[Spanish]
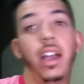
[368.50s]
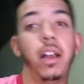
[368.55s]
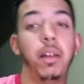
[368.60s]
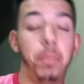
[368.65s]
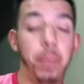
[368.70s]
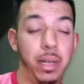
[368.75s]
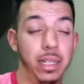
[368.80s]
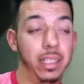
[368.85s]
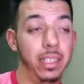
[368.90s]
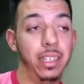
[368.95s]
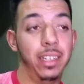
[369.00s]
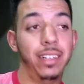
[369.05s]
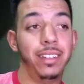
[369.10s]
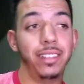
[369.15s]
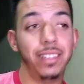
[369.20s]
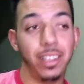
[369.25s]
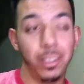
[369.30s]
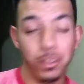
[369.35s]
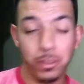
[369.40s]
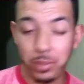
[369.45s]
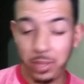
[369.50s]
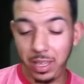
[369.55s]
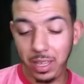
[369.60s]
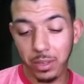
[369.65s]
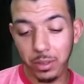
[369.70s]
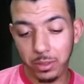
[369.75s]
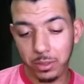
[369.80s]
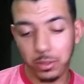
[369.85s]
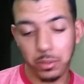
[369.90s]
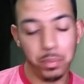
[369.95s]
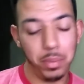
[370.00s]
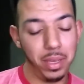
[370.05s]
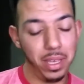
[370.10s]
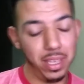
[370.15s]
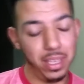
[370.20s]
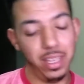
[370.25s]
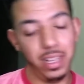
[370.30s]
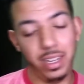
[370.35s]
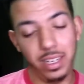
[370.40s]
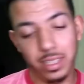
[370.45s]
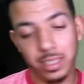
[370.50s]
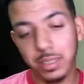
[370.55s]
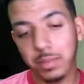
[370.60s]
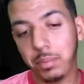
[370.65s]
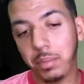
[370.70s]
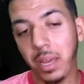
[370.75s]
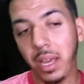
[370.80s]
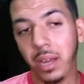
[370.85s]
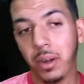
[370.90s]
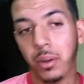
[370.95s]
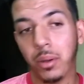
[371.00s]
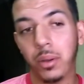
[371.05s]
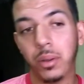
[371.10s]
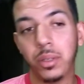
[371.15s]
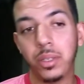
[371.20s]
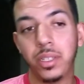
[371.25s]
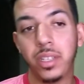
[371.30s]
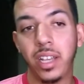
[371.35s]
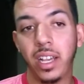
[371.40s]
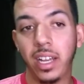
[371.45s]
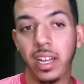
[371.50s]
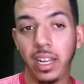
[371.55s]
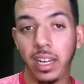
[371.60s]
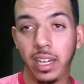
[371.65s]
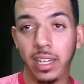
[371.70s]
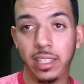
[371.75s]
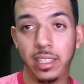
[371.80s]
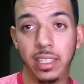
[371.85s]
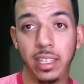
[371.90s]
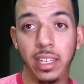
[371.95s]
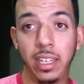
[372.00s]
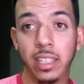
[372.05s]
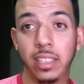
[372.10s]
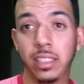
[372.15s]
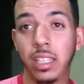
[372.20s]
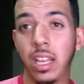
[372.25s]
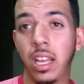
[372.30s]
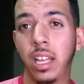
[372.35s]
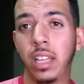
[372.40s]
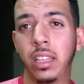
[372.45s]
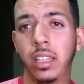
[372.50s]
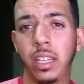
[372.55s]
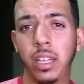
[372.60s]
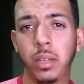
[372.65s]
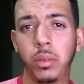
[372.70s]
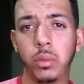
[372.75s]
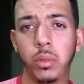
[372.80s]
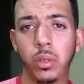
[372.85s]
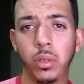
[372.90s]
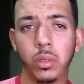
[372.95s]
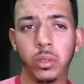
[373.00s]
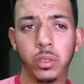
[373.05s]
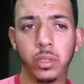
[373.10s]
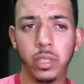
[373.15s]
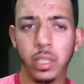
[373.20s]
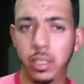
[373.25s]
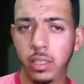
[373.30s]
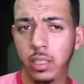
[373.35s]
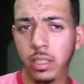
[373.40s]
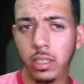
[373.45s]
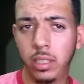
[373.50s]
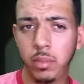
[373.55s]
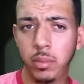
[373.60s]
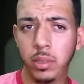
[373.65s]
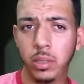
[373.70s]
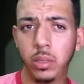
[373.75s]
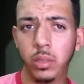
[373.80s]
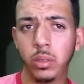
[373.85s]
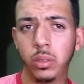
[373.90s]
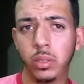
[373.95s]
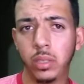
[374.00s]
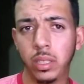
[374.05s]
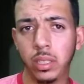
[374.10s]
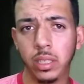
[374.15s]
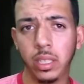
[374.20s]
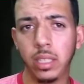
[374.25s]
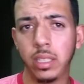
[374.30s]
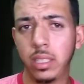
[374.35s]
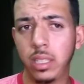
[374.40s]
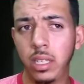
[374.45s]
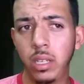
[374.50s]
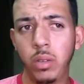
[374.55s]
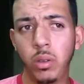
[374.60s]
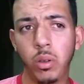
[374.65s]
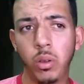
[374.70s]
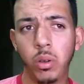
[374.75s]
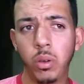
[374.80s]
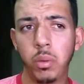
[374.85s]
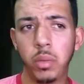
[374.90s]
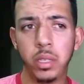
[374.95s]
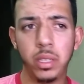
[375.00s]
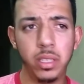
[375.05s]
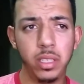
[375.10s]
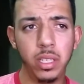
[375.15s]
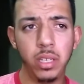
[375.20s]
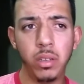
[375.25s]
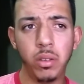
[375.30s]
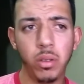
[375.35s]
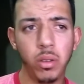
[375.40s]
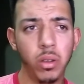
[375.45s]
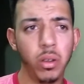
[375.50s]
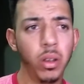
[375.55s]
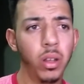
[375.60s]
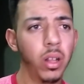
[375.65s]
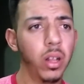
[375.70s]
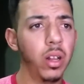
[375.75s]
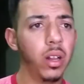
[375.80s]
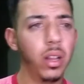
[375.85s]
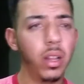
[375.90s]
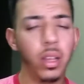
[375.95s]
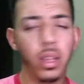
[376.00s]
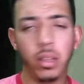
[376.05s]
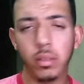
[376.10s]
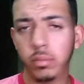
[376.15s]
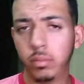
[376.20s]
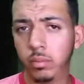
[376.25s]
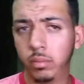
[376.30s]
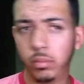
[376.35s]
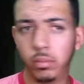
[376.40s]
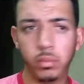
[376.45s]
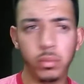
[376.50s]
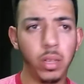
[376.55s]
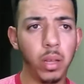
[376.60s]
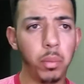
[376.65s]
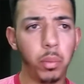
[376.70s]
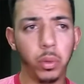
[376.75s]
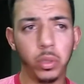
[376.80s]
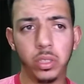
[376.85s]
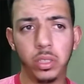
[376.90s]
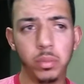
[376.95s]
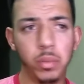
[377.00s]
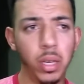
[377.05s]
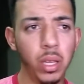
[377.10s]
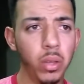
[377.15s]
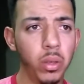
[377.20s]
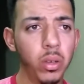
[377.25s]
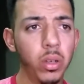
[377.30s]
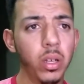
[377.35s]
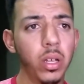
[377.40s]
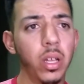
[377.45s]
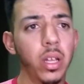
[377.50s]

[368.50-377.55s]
al parecer en los videos son pequeñines, pero llegan a crecer hasta entre unos 30 centímetros, 35, 25, un aproximado,